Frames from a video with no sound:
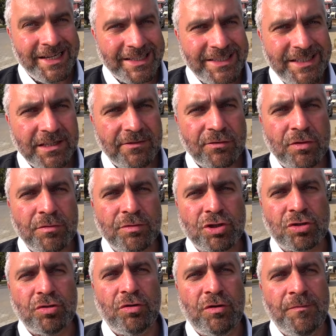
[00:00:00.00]
Дело в том,
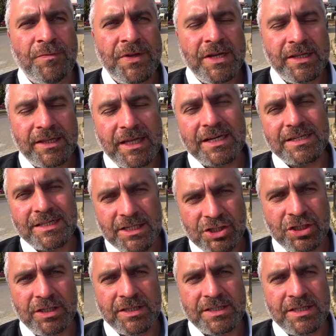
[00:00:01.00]
что так
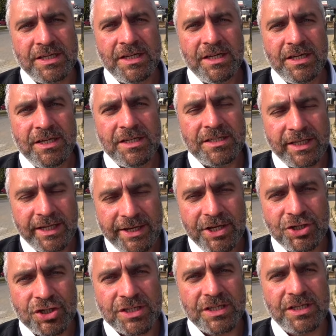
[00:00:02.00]
сложилось
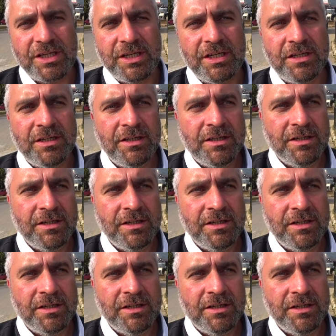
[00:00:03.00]
исторически,